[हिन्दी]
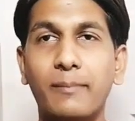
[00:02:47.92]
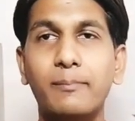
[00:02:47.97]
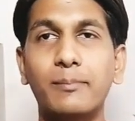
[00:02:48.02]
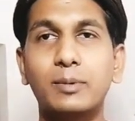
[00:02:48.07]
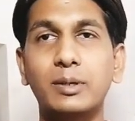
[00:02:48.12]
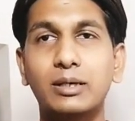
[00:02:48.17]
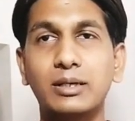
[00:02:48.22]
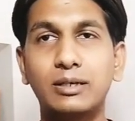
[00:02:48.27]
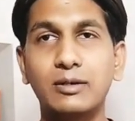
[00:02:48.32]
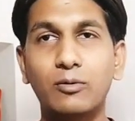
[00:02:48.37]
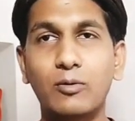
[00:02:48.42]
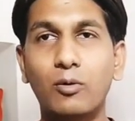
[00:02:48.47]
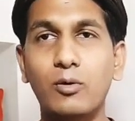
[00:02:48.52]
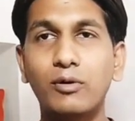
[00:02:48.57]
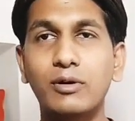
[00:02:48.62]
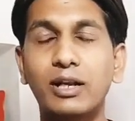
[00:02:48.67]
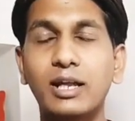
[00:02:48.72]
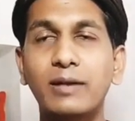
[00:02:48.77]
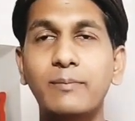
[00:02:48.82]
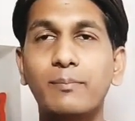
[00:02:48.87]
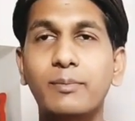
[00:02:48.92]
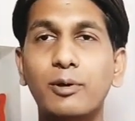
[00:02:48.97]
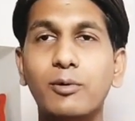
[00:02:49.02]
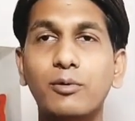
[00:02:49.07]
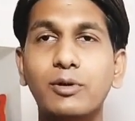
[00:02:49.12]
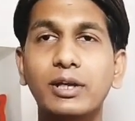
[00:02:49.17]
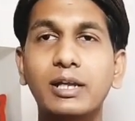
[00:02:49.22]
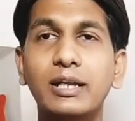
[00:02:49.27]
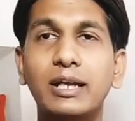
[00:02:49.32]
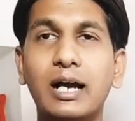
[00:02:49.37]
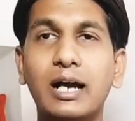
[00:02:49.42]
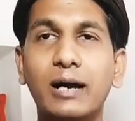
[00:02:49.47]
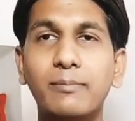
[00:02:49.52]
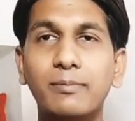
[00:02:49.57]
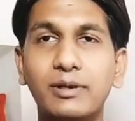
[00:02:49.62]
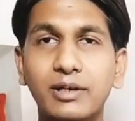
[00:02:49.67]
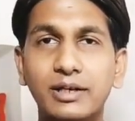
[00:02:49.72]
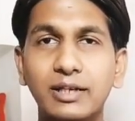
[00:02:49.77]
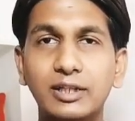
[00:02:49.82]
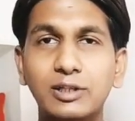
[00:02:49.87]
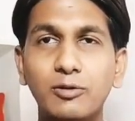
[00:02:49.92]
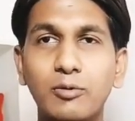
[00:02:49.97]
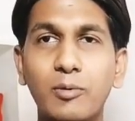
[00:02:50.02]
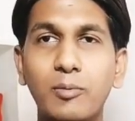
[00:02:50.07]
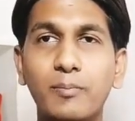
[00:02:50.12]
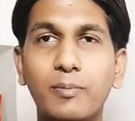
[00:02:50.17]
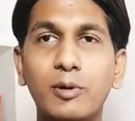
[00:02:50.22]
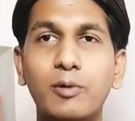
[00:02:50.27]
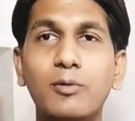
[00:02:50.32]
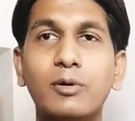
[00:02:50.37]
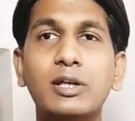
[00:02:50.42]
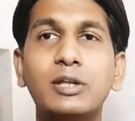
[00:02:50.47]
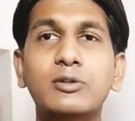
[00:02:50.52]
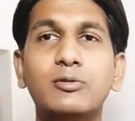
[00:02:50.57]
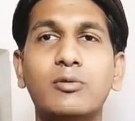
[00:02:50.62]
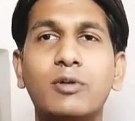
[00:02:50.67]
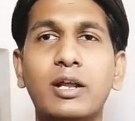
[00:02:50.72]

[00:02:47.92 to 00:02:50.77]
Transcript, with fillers: आप ऑनलाइन पढ़ोगे आप घर रहते हुए पढ़ोगे